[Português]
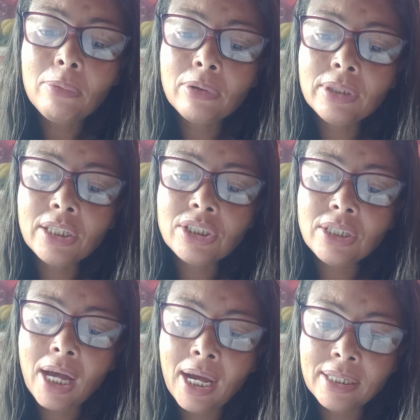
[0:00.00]

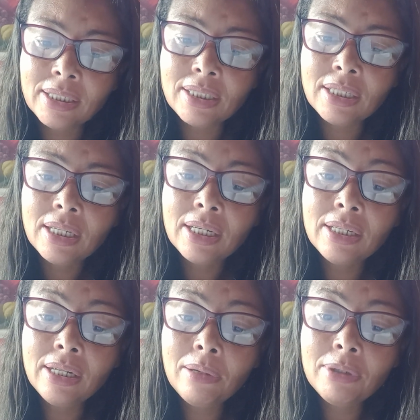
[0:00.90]
potestades,
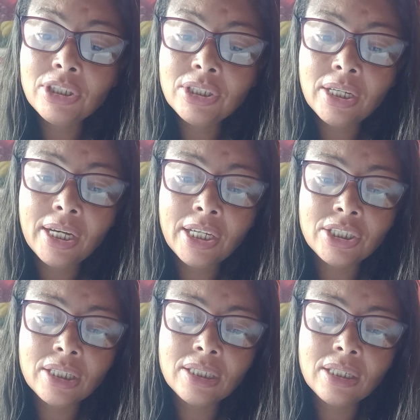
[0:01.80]
não
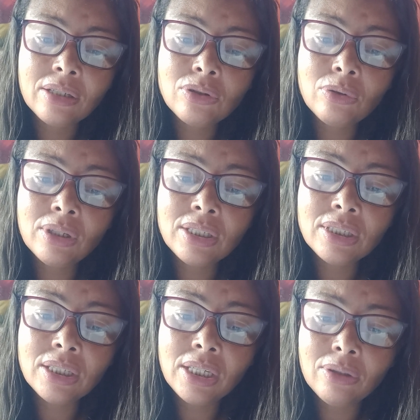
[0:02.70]
estejas
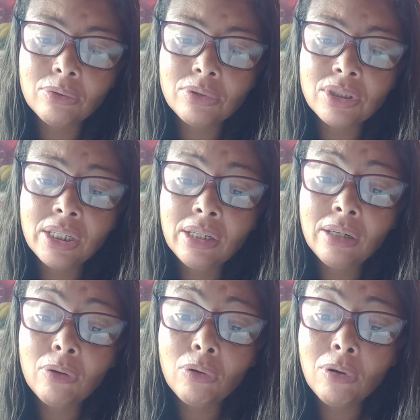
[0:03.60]
solicitos de
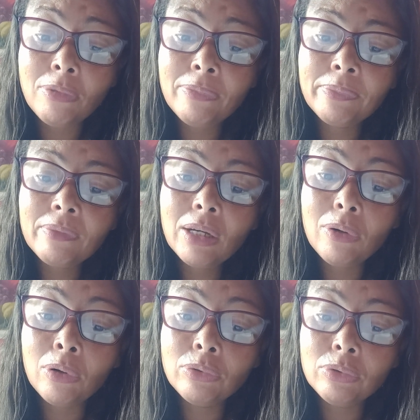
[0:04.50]
como
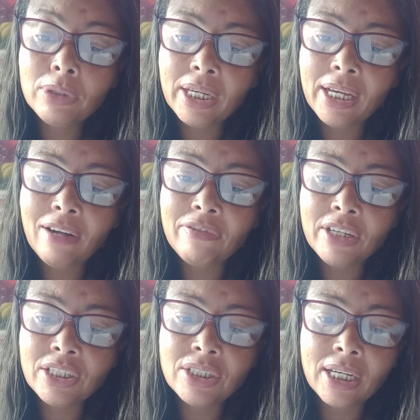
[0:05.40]
ou do que a
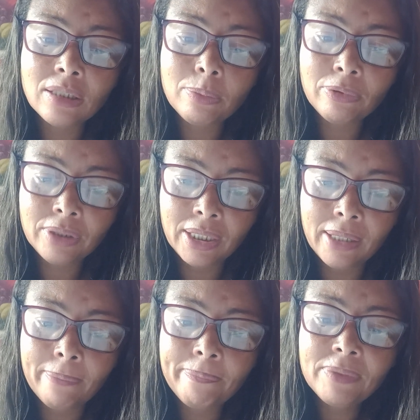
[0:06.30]
vez de
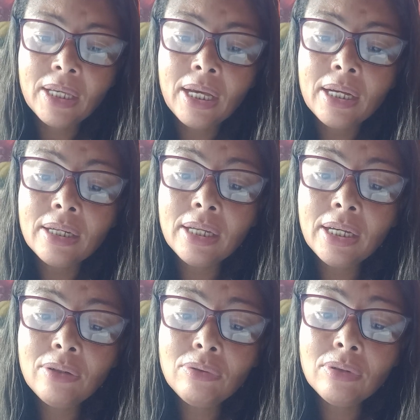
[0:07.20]
responder,
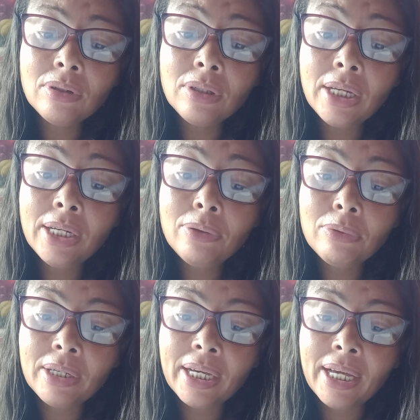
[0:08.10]
nem, nem
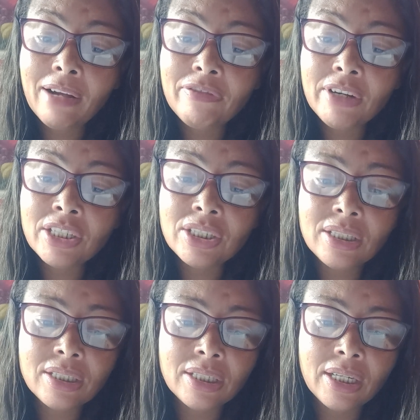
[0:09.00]
do que a vez de
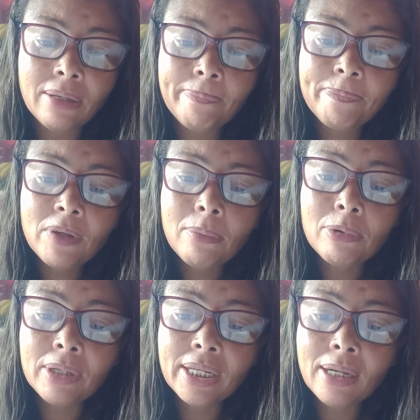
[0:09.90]
dizer,
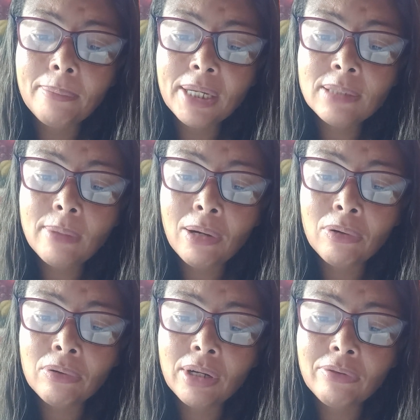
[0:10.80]
porque na mesma
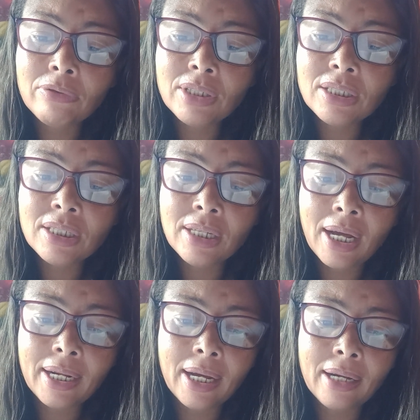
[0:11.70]
hora vos
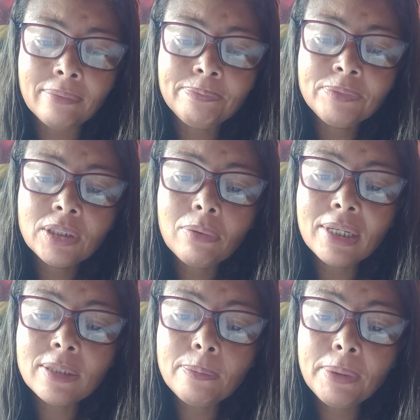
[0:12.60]
ensinará o
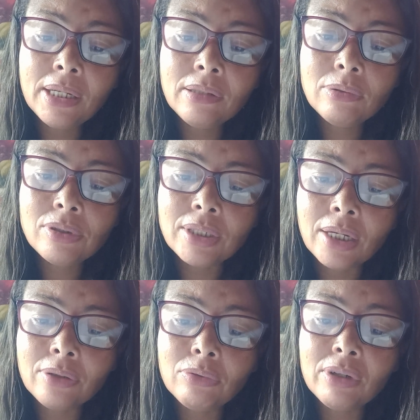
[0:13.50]
Espírito
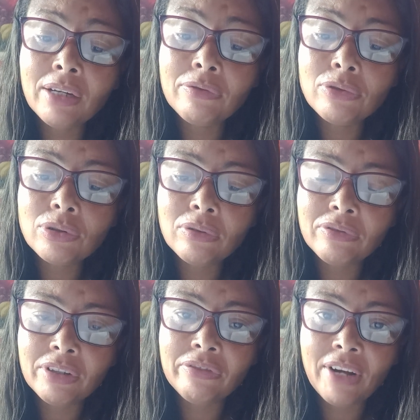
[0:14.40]
Santo que vos
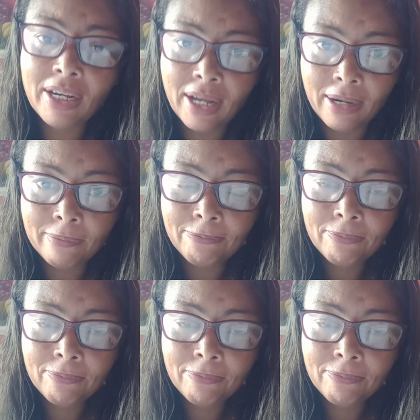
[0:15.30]
convém falar.